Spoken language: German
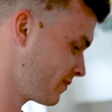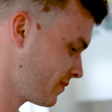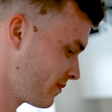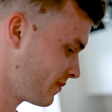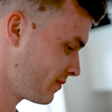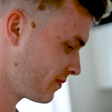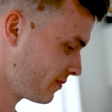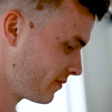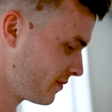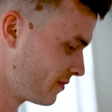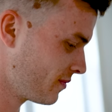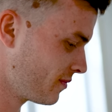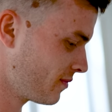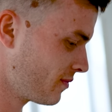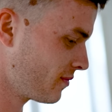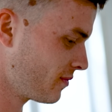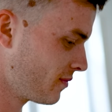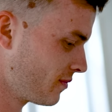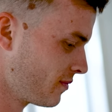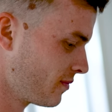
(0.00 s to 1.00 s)

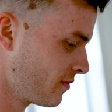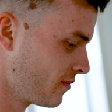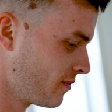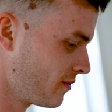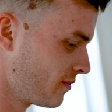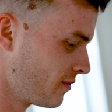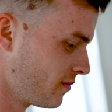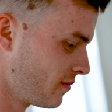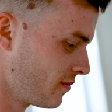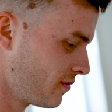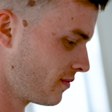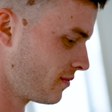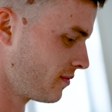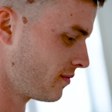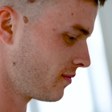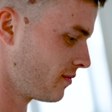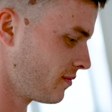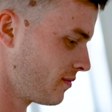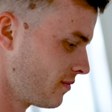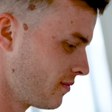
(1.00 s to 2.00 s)
Hm,
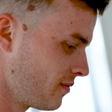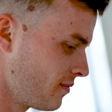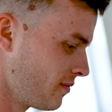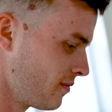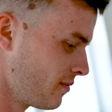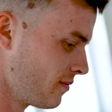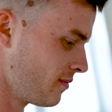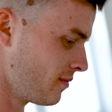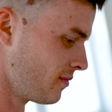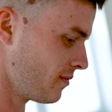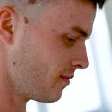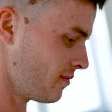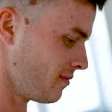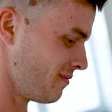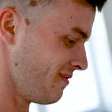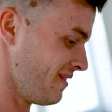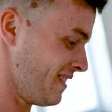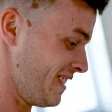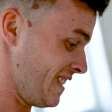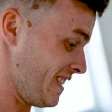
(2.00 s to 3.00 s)
gerade nicht,
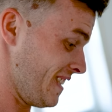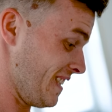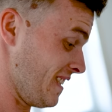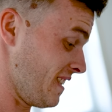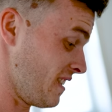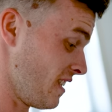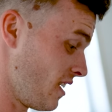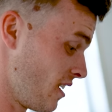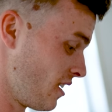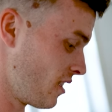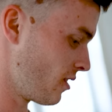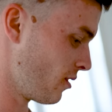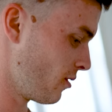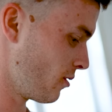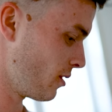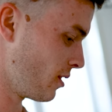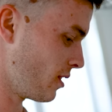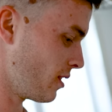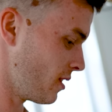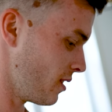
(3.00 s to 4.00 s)
du? Nee, ich
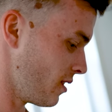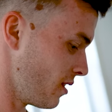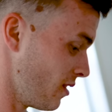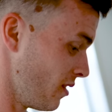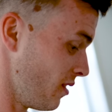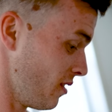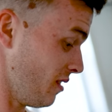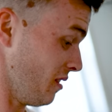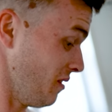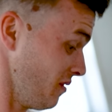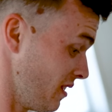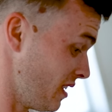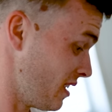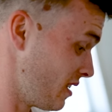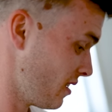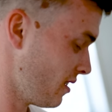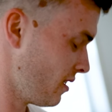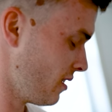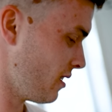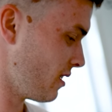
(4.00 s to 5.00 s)
auch nicht.
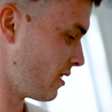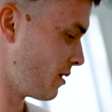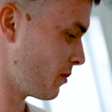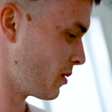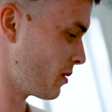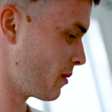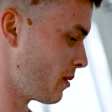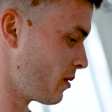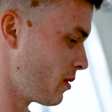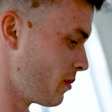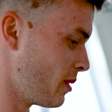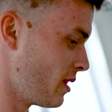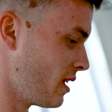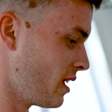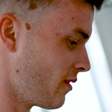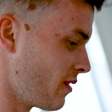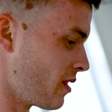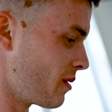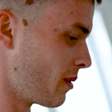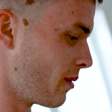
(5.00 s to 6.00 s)
Warte, ich muss mal
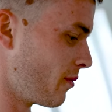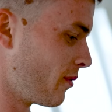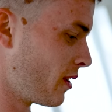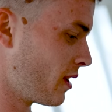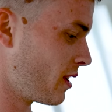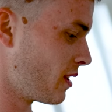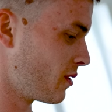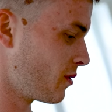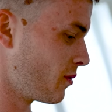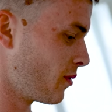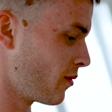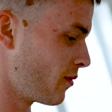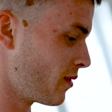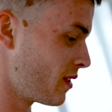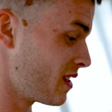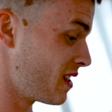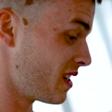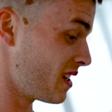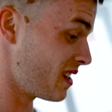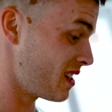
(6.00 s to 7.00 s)
überlegen, was mein Vater so für
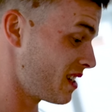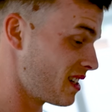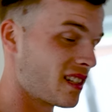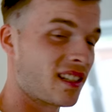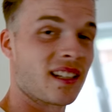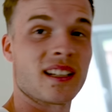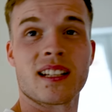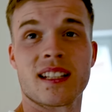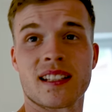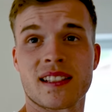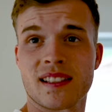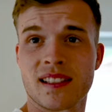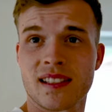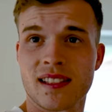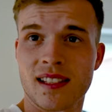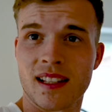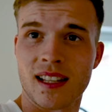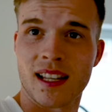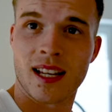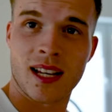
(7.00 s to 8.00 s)
Witze erzählt hat
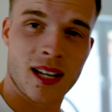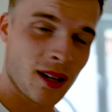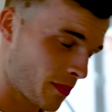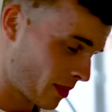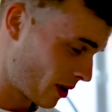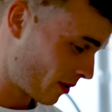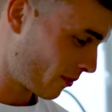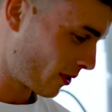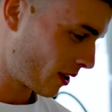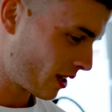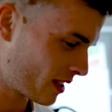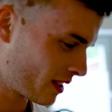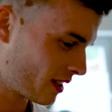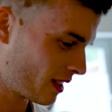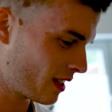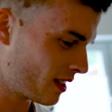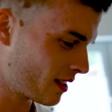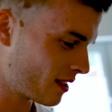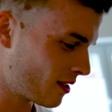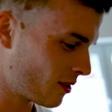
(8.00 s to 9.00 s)
letztens. Mein Vater
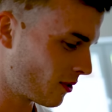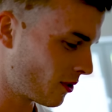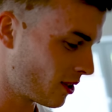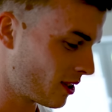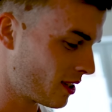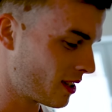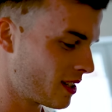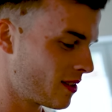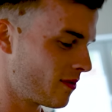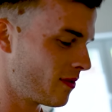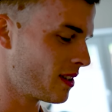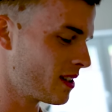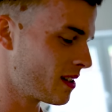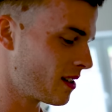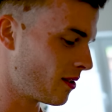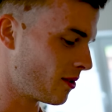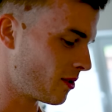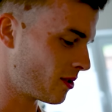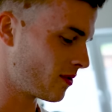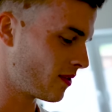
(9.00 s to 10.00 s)
lernt neuerdings
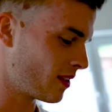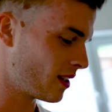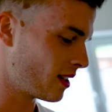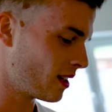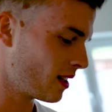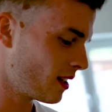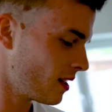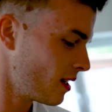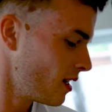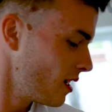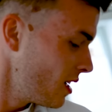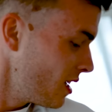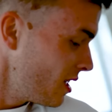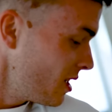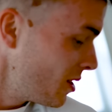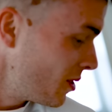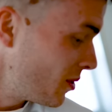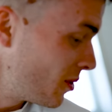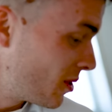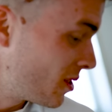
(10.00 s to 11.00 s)
Witze auswendig
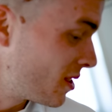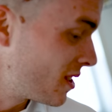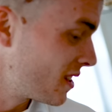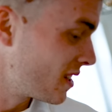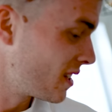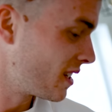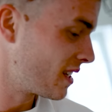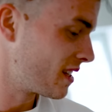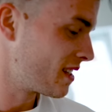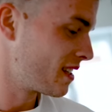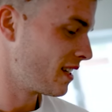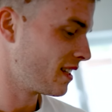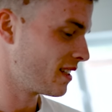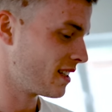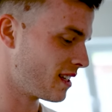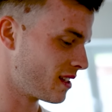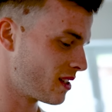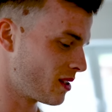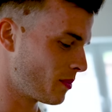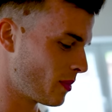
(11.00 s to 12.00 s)
und erzählt
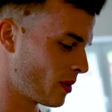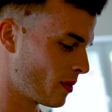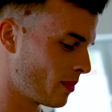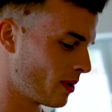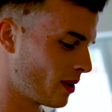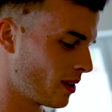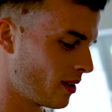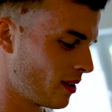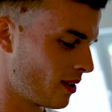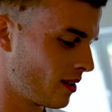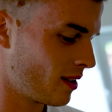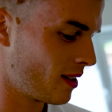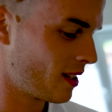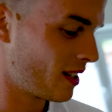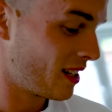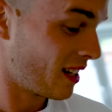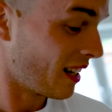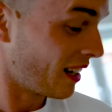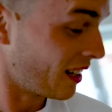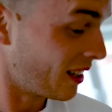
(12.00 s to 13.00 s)
jetzt immer bei
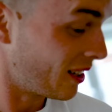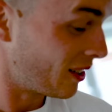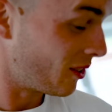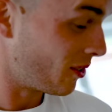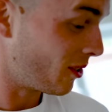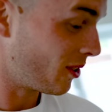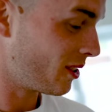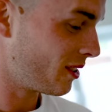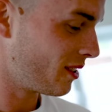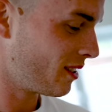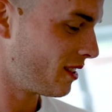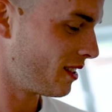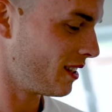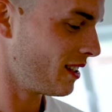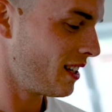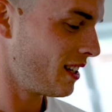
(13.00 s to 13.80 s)
anderen Leuten.